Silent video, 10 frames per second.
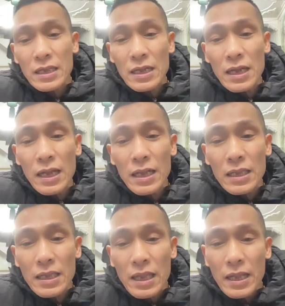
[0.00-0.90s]
lét
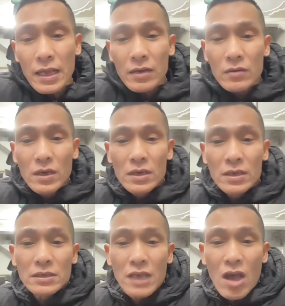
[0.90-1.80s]
lét tè nẹt
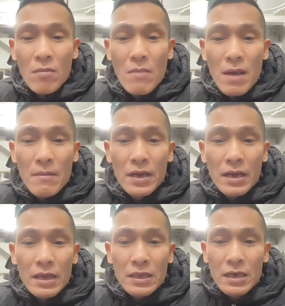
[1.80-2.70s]
luôn chào ba
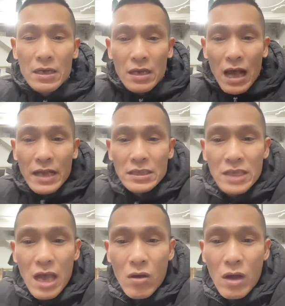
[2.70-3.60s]
bảy anh Tế ơi
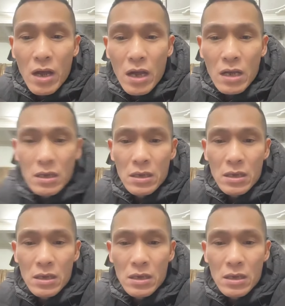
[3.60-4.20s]
anh chào à,